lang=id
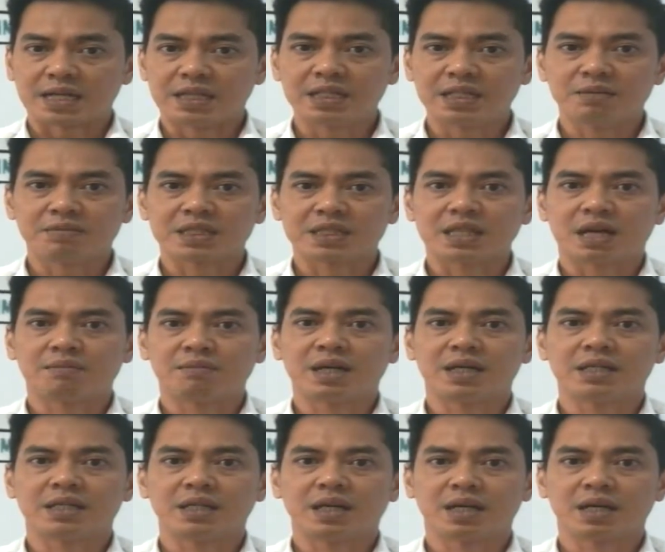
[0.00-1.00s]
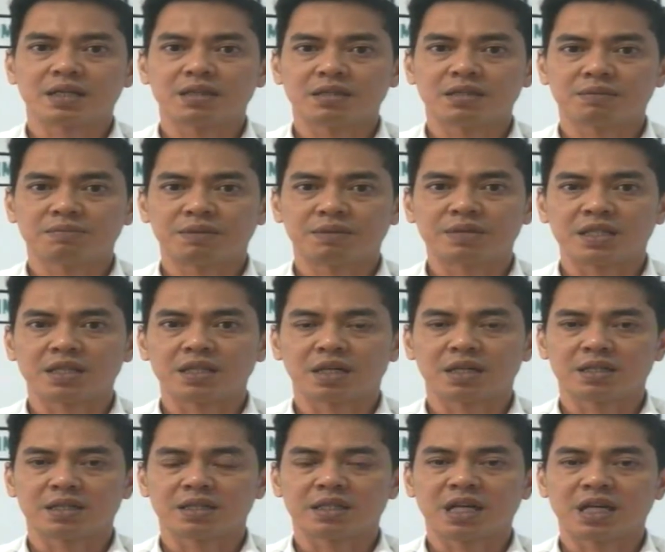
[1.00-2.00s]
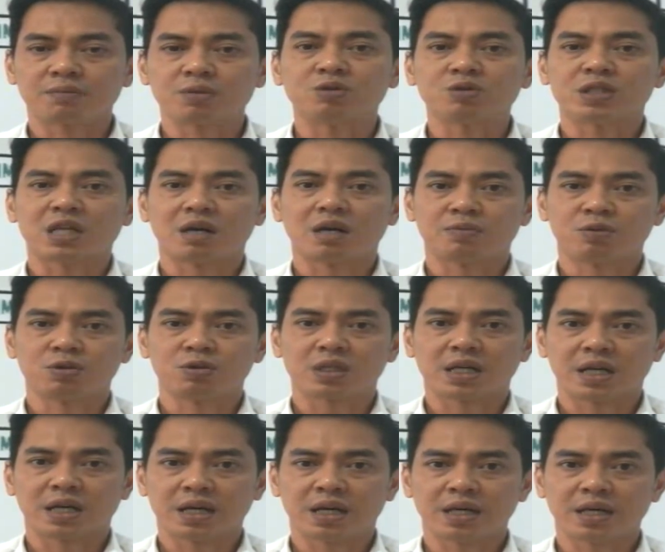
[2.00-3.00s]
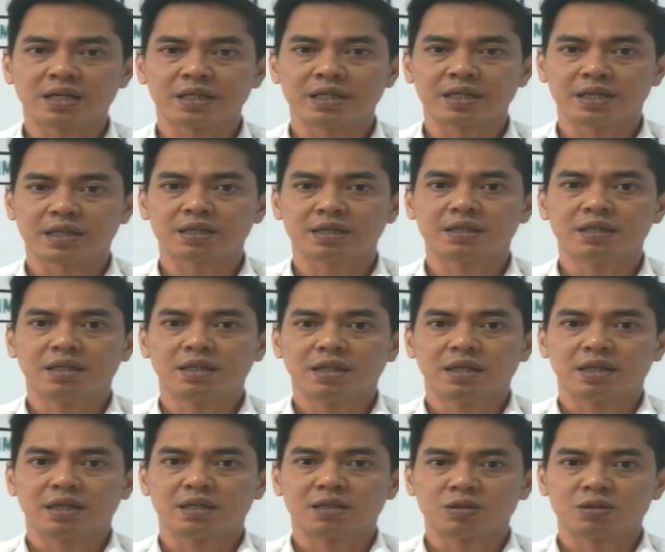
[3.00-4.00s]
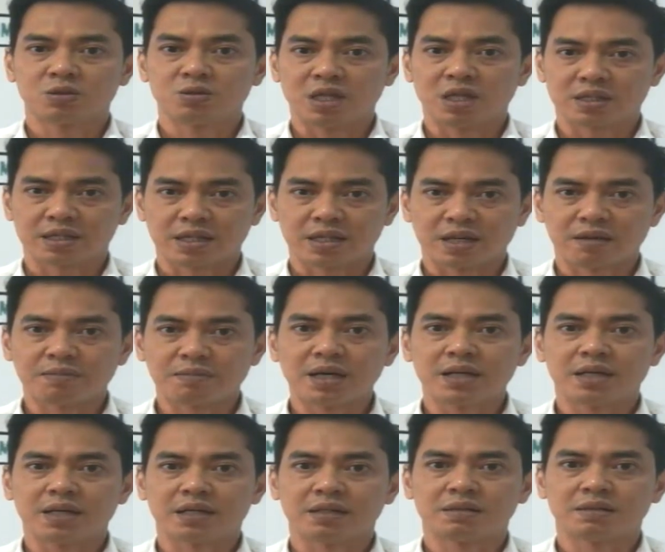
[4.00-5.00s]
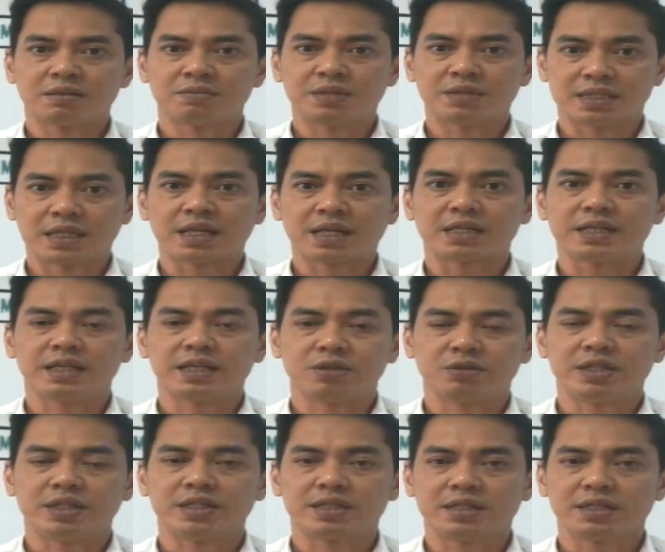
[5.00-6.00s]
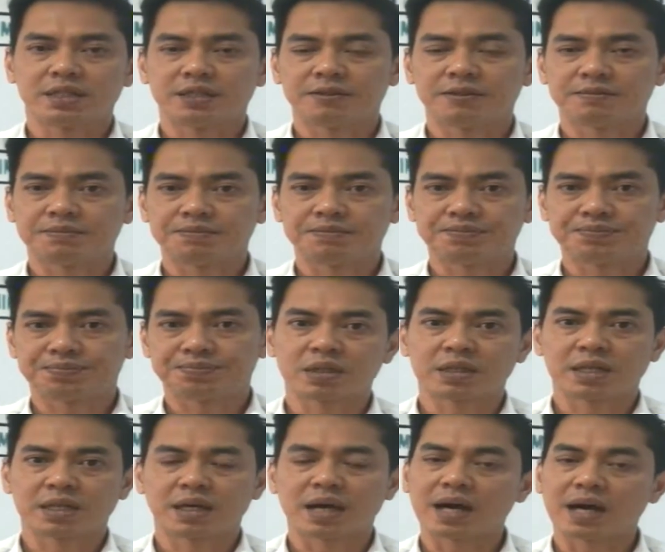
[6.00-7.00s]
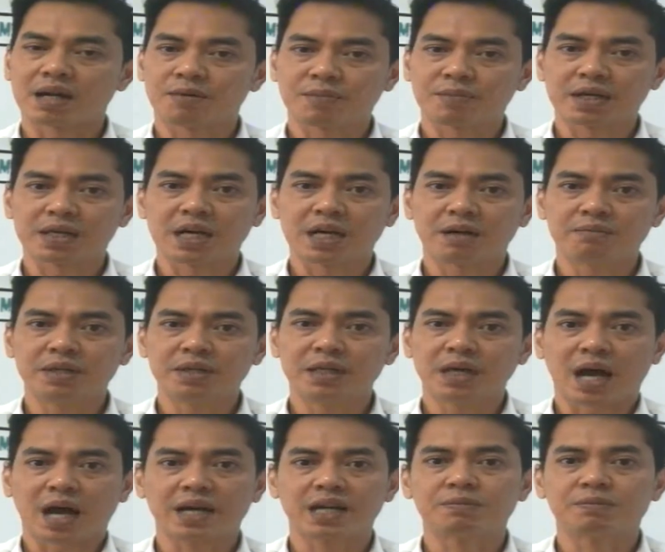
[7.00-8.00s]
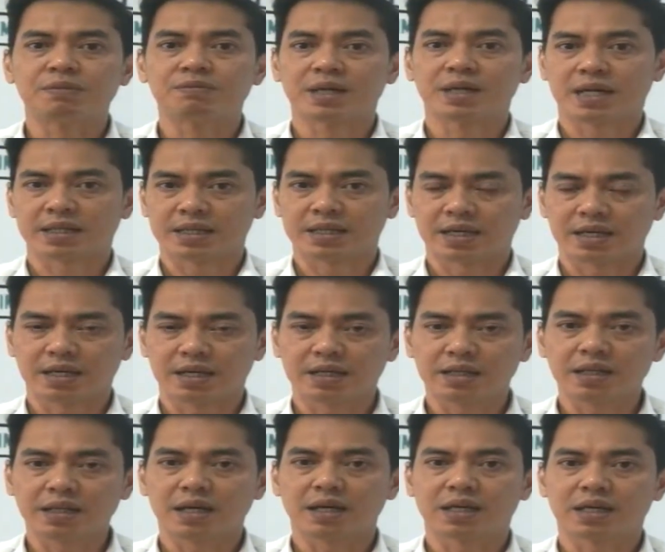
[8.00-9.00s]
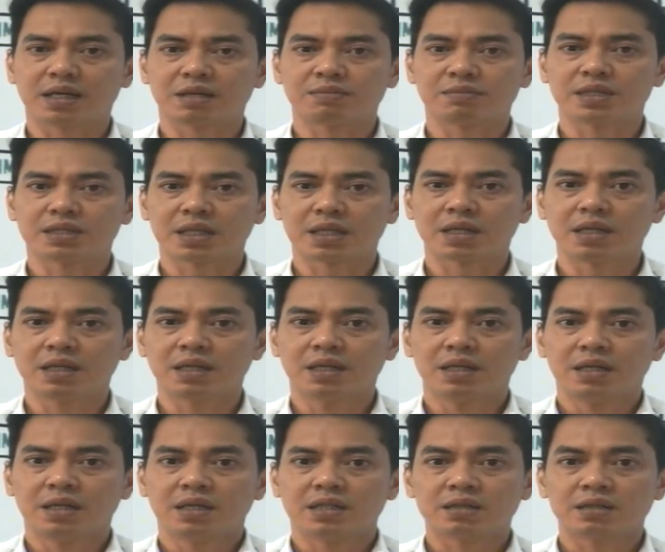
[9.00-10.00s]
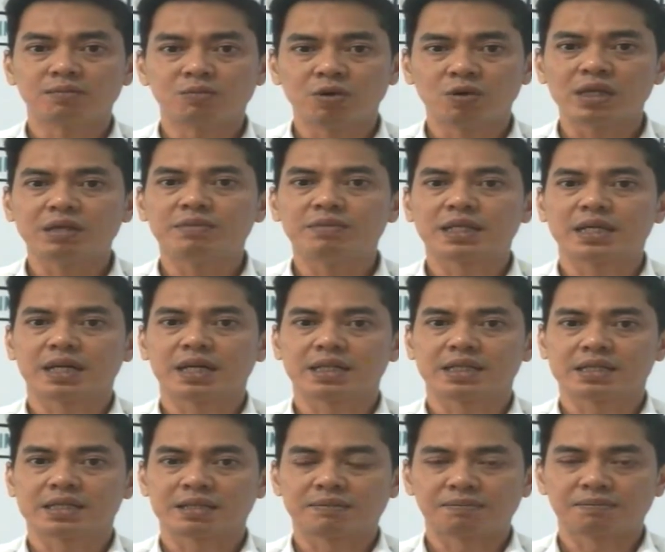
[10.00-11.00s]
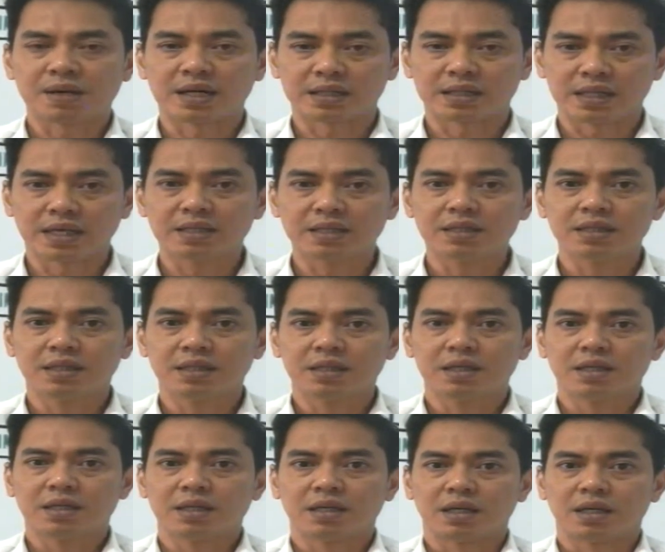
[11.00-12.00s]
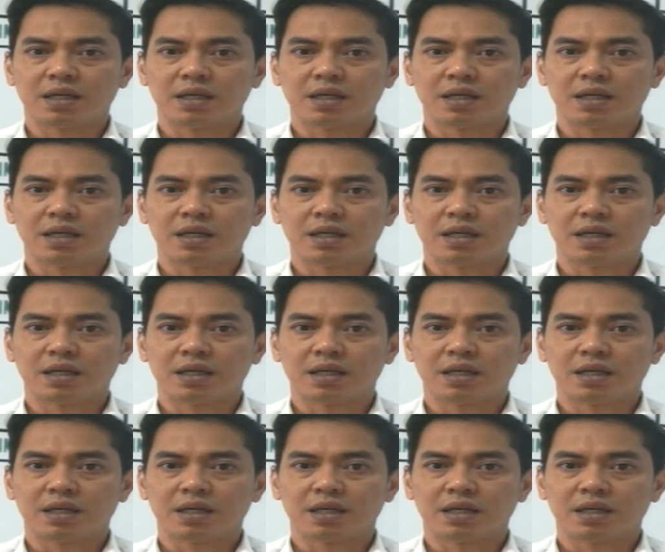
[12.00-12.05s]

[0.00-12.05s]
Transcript: bersanding bersama dengan uh, dengan pengusaha-pengusaha yang uh, sudah ternama dan besar di Indonesia. Nah, harapan kami ada pemerataan agar bisa semua diberikan kesempatan